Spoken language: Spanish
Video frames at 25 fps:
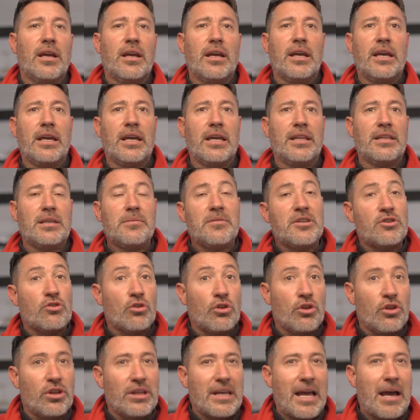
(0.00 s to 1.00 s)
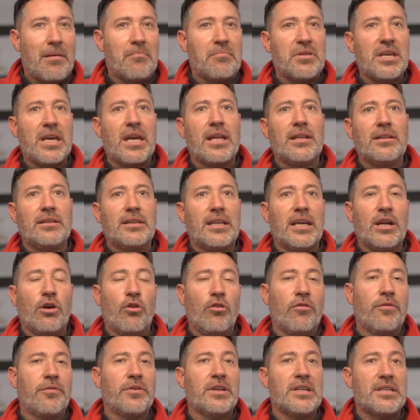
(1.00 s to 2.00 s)
eh, divisores de ambiente,
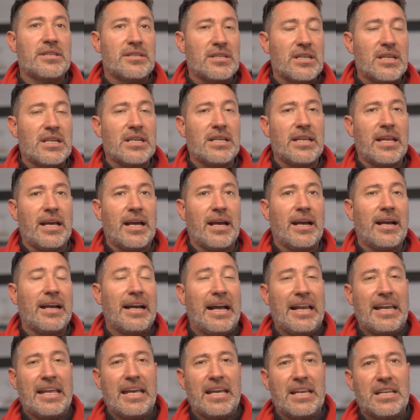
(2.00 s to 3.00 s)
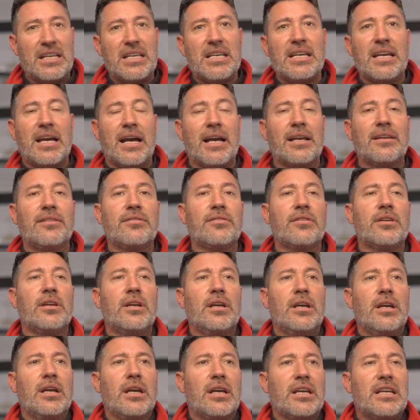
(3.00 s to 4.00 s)
oficinas, galerías,
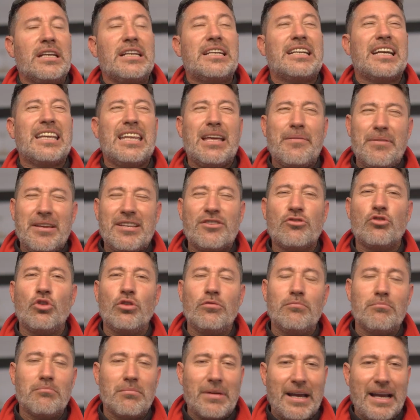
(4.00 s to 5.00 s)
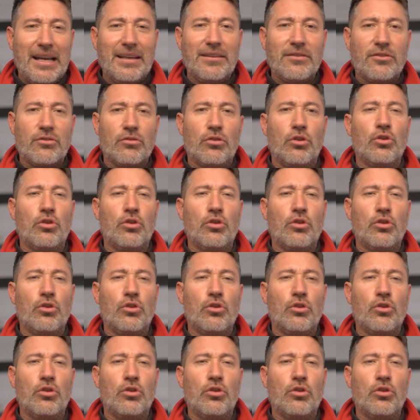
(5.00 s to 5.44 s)
y cada vez son más